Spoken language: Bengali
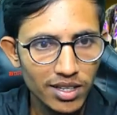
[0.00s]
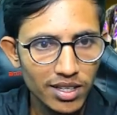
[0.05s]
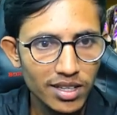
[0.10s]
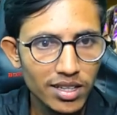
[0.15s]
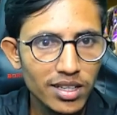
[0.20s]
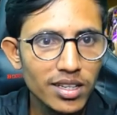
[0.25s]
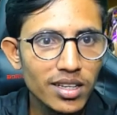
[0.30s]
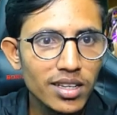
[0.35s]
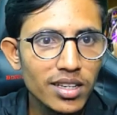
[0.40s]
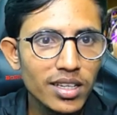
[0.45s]

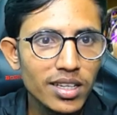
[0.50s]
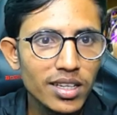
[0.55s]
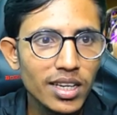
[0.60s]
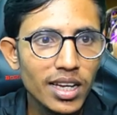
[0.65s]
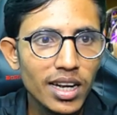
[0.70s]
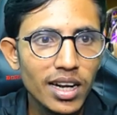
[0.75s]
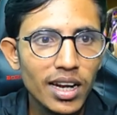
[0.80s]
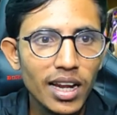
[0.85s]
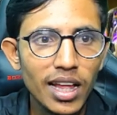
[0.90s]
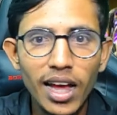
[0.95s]
আরে
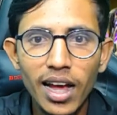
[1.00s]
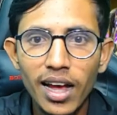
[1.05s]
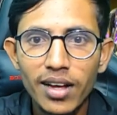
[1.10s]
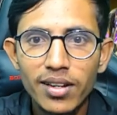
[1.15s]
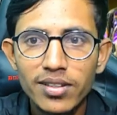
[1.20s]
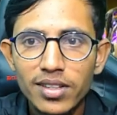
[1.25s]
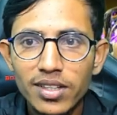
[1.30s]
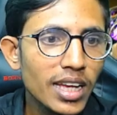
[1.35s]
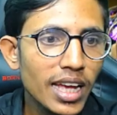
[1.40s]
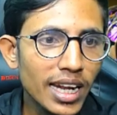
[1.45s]
গেরে না
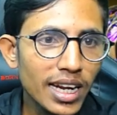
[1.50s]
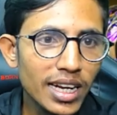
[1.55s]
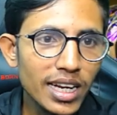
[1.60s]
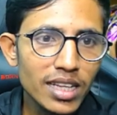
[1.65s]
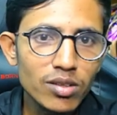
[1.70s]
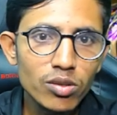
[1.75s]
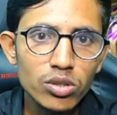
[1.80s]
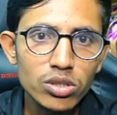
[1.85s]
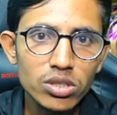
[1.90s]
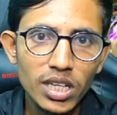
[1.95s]
গেরে
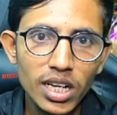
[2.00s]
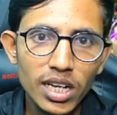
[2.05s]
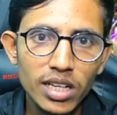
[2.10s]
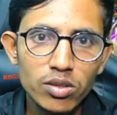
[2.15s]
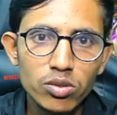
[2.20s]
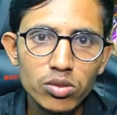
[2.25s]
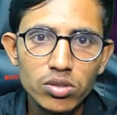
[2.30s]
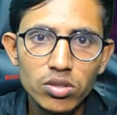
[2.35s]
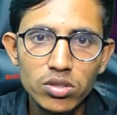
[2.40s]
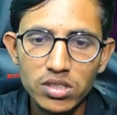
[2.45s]
না দোষ নাই
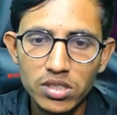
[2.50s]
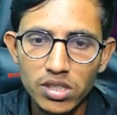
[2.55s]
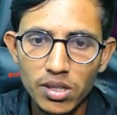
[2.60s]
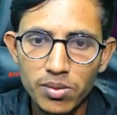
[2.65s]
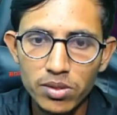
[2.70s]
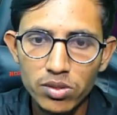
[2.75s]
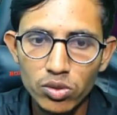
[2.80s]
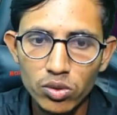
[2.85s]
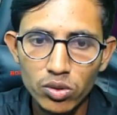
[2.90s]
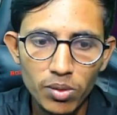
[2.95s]
দোষ হইতেছে
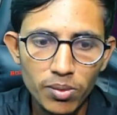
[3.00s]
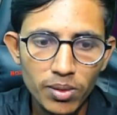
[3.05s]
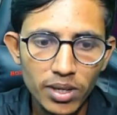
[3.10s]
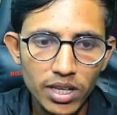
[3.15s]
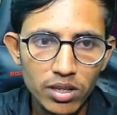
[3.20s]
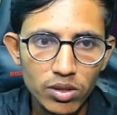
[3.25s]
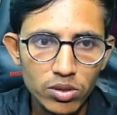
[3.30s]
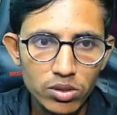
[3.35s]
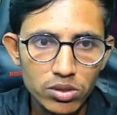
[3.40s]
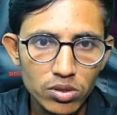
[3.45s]
আমার ছোট
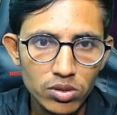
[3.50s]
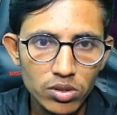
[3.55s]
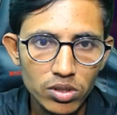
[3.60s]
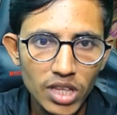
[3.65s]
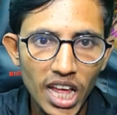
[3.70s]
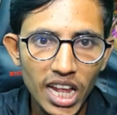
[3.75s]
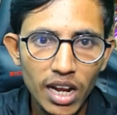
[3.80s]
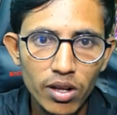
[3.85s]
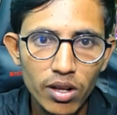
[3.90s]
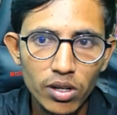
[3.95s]
ভাইয়ের ওর জন্য
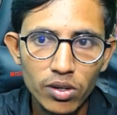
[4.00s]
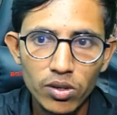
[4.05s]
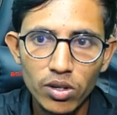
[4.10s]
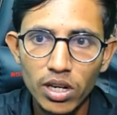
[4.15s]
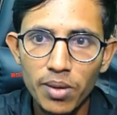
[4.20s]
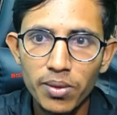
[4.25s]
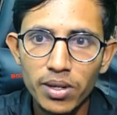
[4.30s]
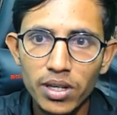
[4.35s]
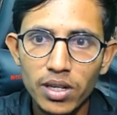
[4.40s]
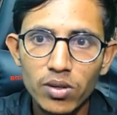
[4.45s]
তারা আরো
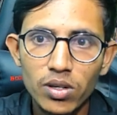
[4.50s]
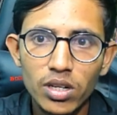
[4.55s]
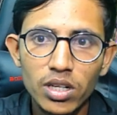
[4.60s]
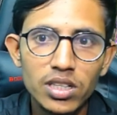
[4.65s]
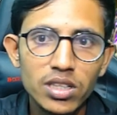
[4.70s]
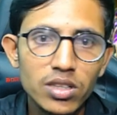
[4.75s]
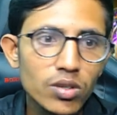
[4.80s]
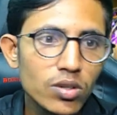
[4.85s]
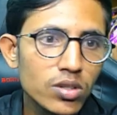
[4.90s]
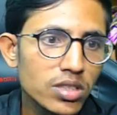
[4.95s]
করে আমার এগুলো
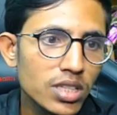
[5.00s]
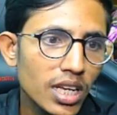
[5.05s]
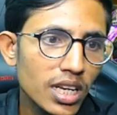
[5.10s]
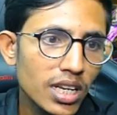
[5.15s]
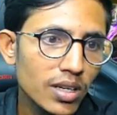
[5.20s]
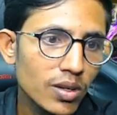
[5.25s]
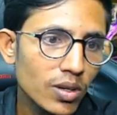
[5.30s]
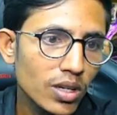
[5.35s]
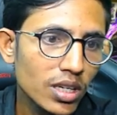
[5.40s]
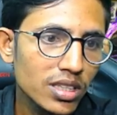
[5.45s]
নিতে হয়েছে
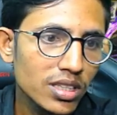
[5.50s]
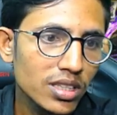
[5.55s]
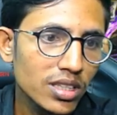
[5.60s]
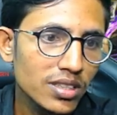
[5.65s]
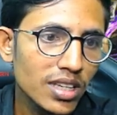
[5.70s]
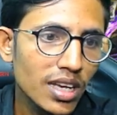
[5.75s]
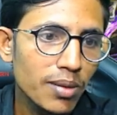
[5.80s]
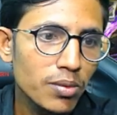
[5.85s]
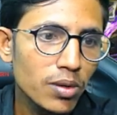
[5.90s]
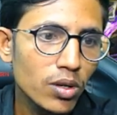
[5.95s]
আর এগুলো
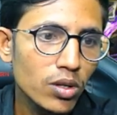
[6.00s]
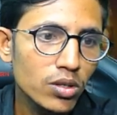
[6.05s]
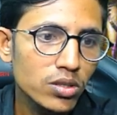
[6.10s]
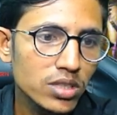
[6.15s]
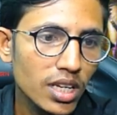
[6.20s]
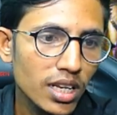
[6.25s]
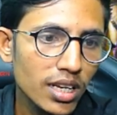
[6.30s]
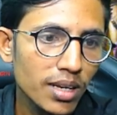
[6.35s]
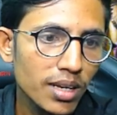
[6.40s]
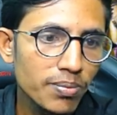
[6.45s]
নিতে যাই আমি
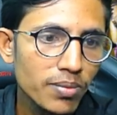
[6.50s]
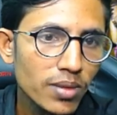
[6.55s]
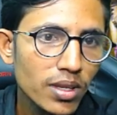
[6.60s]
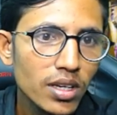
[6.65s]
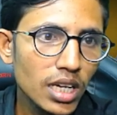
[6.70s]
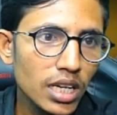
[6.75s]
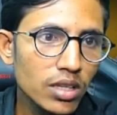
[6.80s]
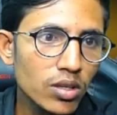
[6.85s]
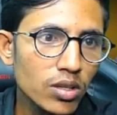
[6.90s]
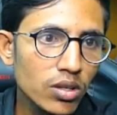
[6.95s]
লস খাইলাম
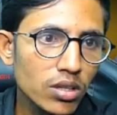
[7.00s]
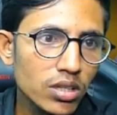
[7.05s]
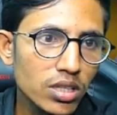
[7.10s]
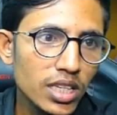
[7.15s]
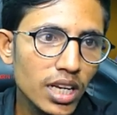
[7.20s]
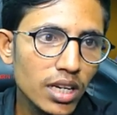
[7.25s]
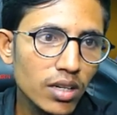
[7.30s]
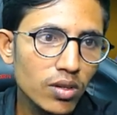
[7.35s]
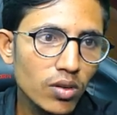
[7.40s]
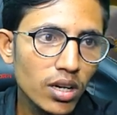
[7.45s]
যাই হোক
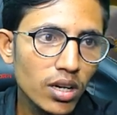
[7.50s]
কি আর